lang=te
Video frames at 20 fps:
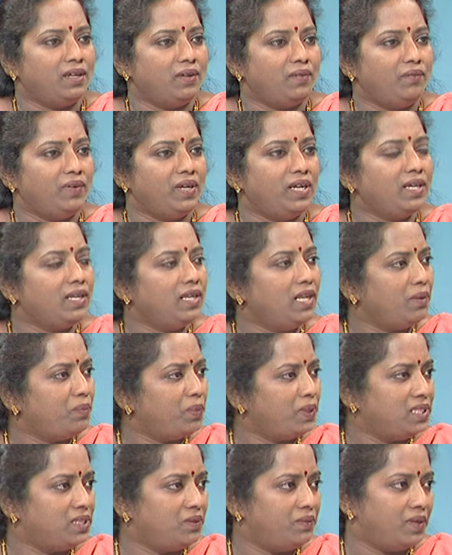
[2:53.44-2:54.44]
వీటికి
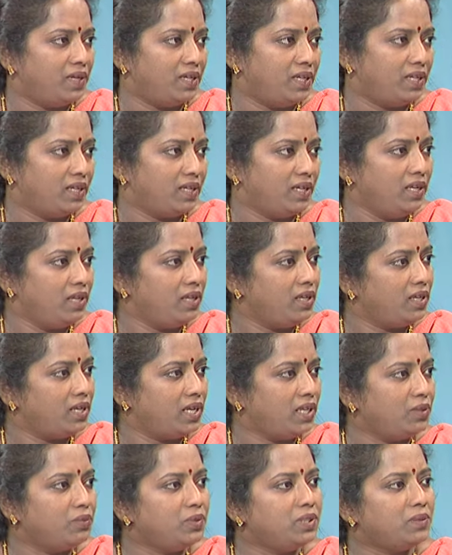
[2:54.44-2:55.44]
నేపథ్యం ఏంటి ఈ
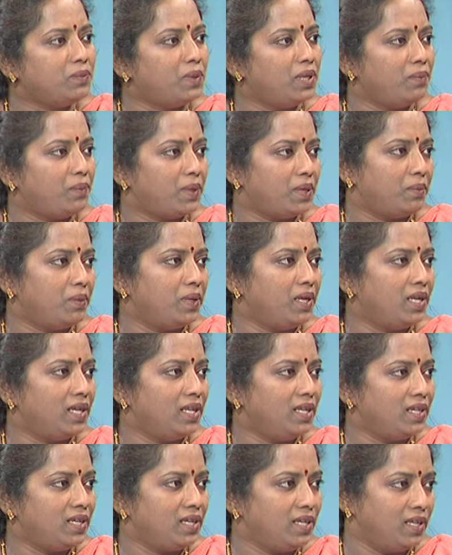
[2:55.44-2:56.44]
రైతు ఉద్యమాలు
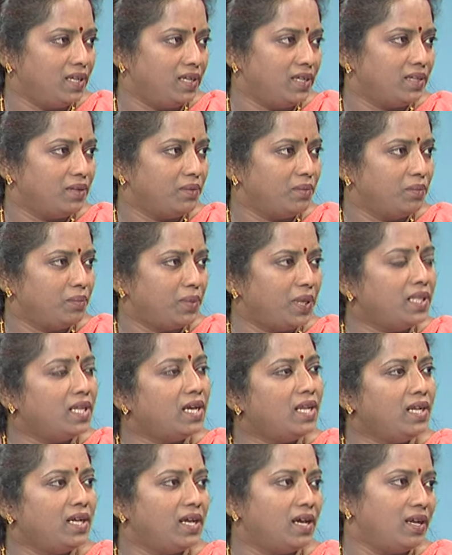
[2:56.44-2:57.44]
ప్రబలడానికి
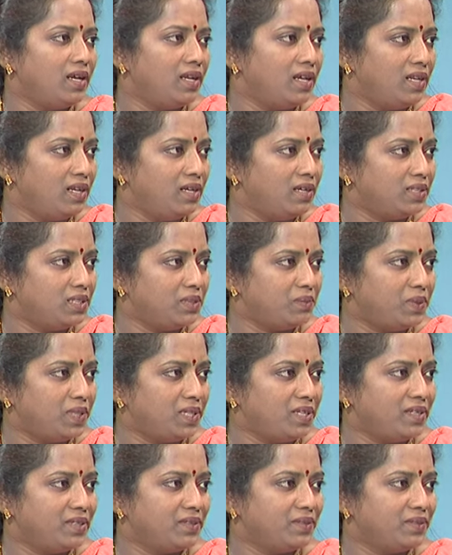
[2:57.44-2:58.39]
ప్రధాన కారణాలు ఏంటో చెప్తారా